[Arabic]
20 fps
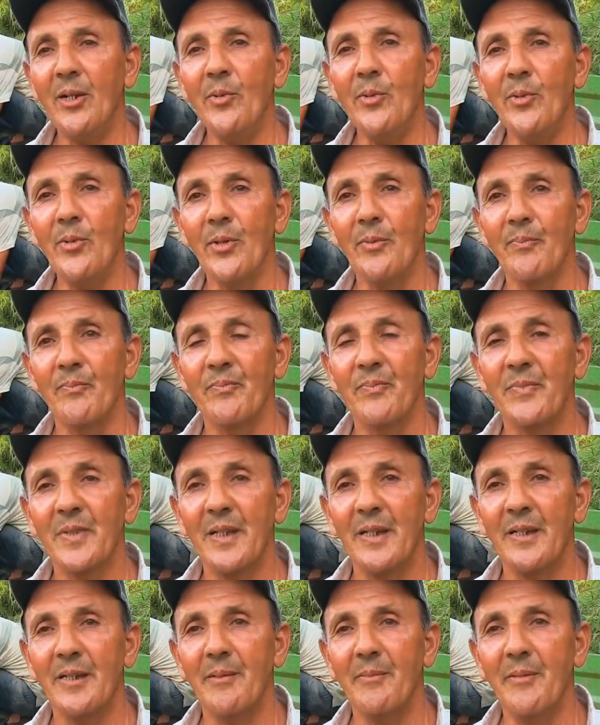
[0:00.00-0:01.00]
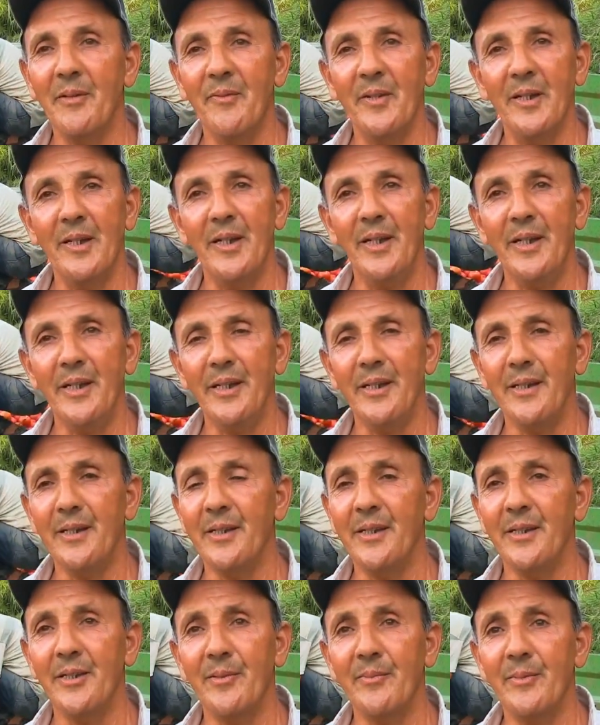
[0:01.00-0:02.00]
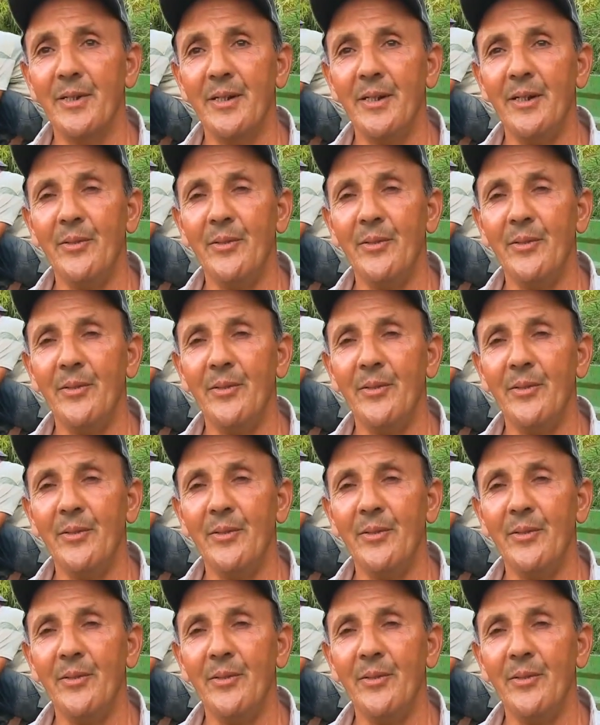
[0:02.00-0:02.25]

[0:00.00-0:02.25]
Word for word: نعاونوهم احنا بالفلاحين لازمنا